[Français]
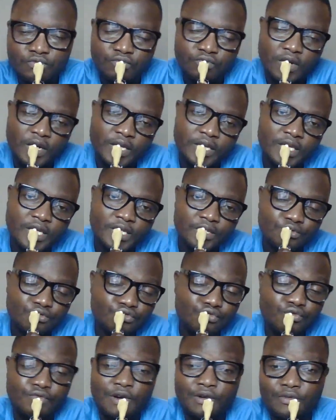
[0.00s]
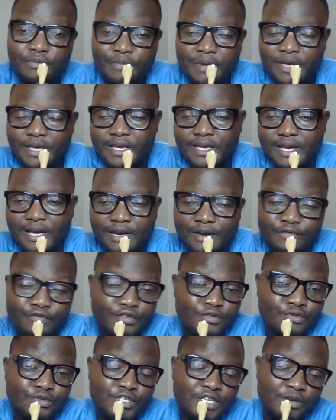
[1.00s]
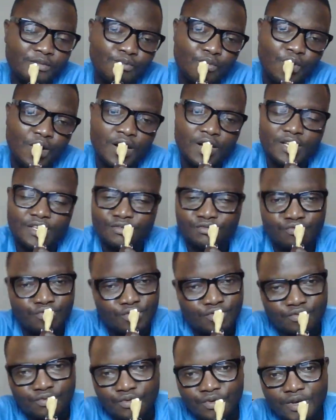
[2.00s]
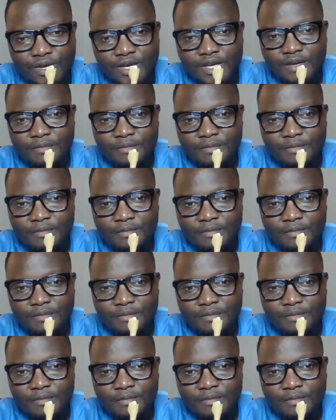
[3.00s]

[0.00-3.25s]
Vous voyez, YouTube va vous payer à la fin de chaque mois et tout et tout.